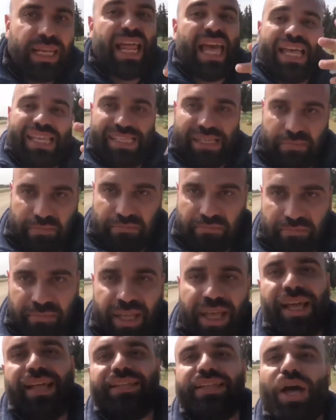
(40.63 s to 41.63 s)
لازم
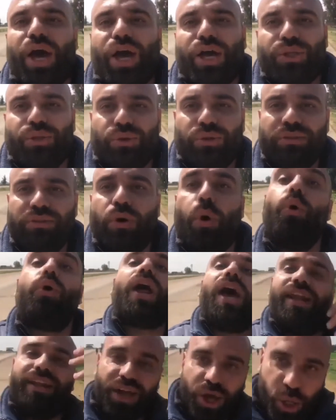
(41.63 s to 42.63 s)
ناخذهم
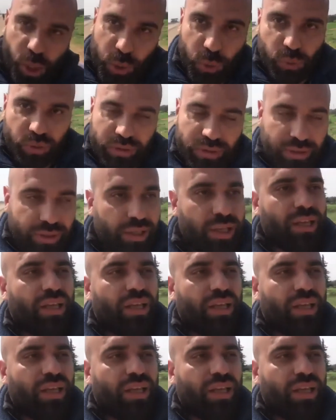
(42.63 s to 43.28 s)
ورح ناخذهم